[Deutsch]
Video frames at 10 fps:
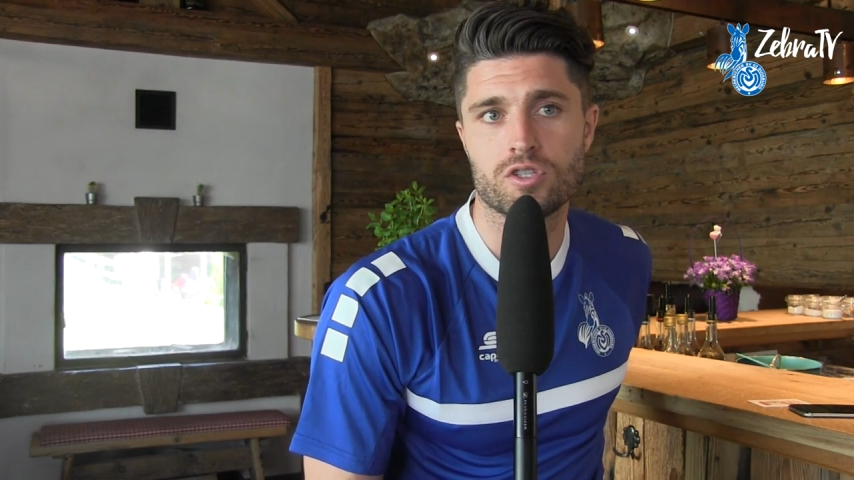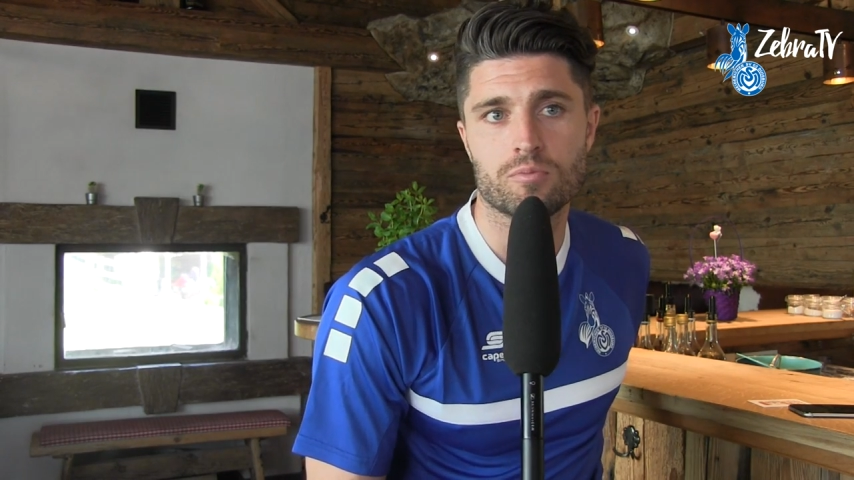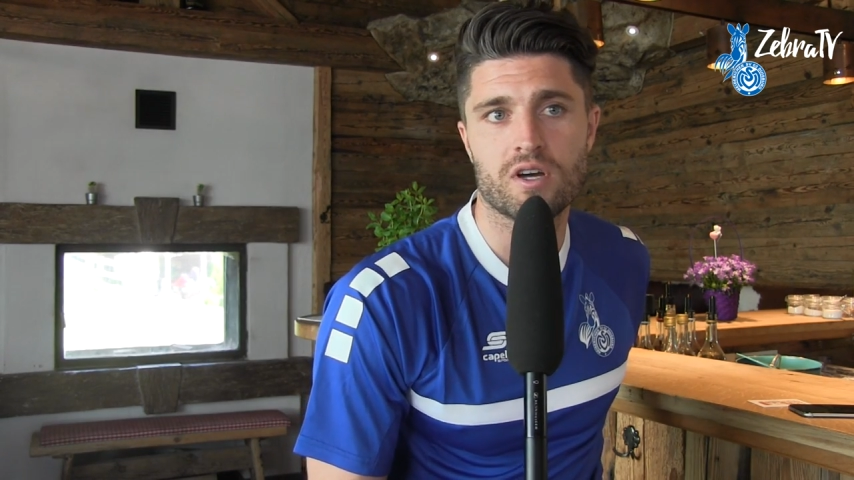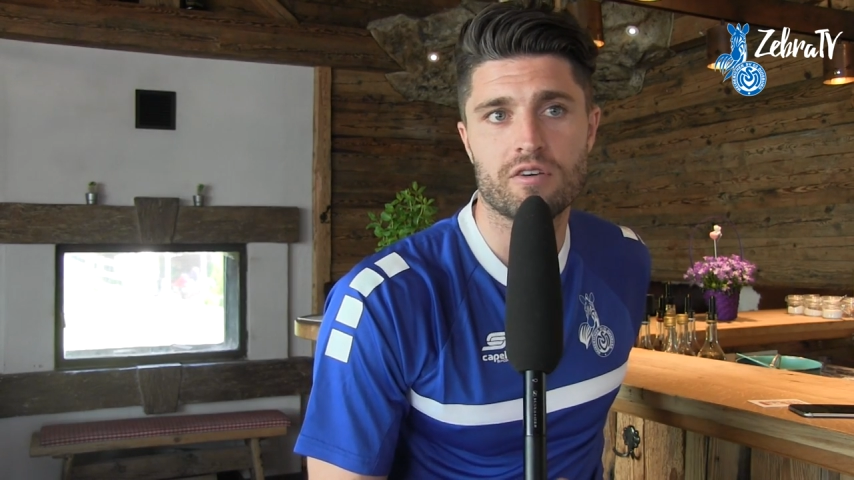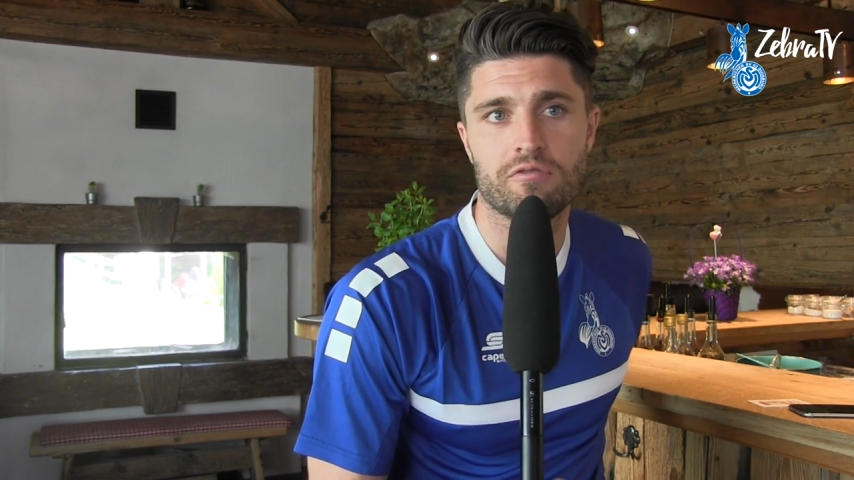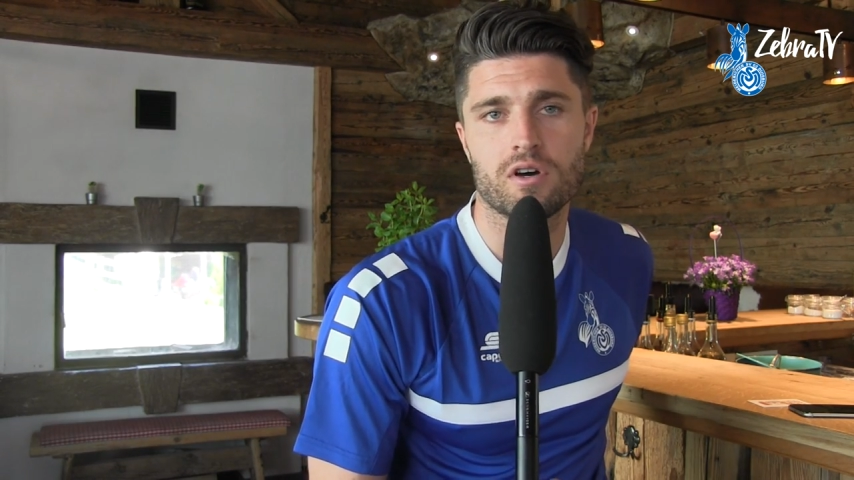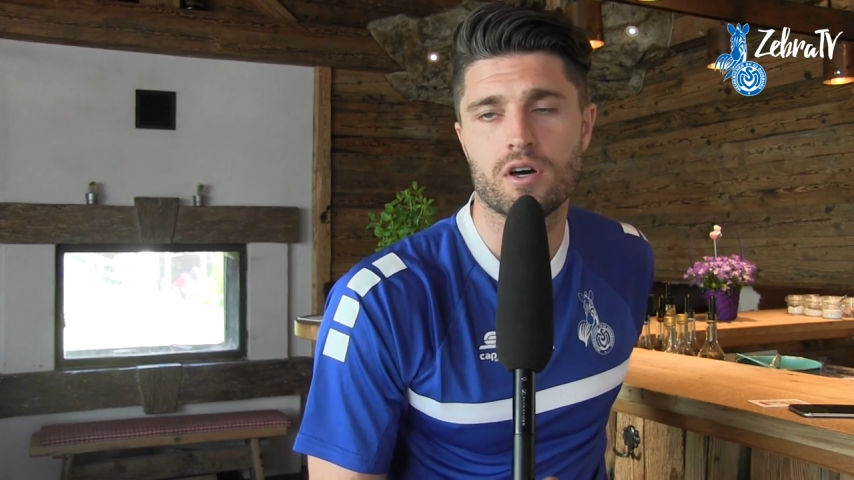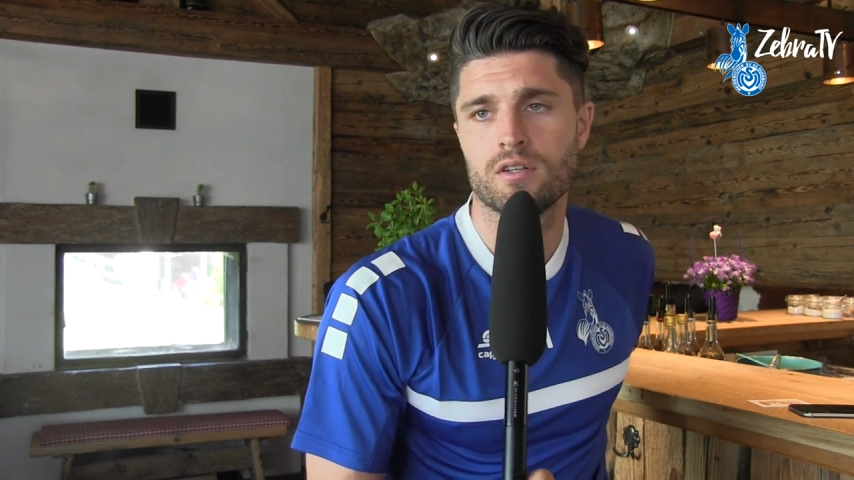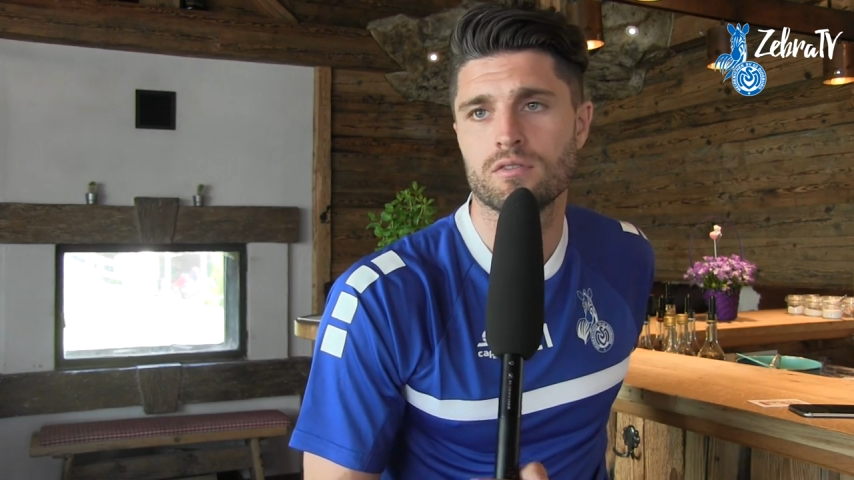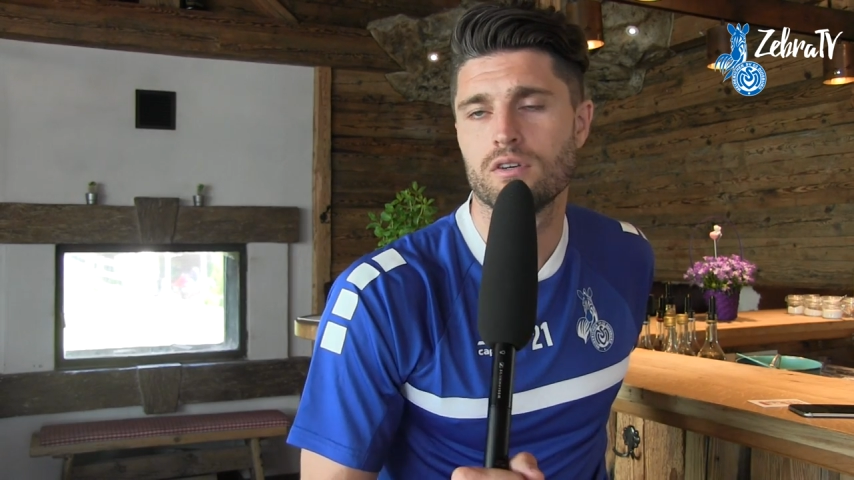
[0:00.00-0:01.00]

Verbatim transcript: sich immer einfach an,